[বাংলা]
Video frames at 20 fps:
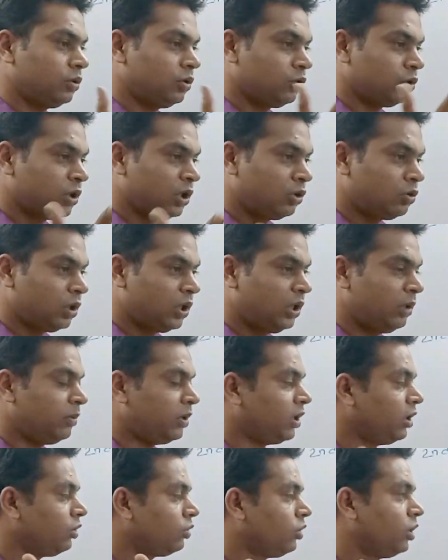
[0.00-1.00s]
যদি তোরা
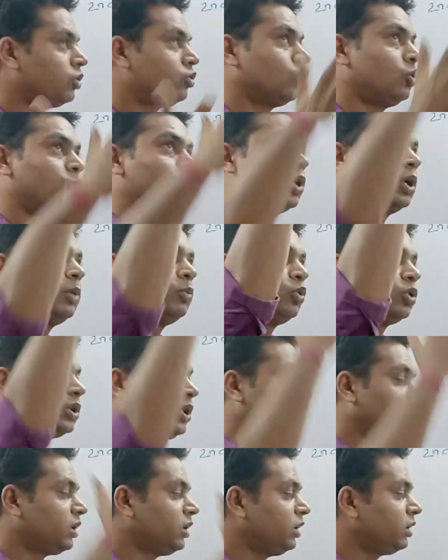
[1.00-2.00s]
ইমাজিন করিস ওপরে
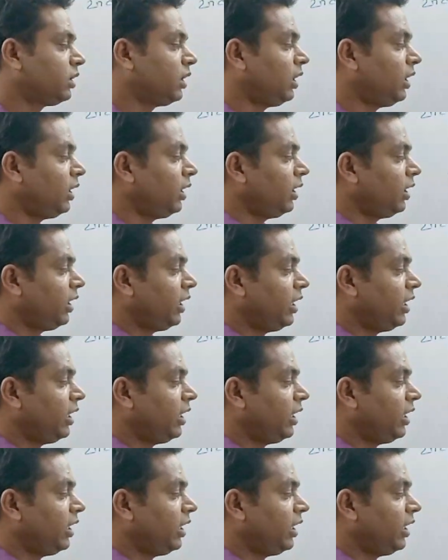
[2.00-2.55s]
বসে আছিস তাহলে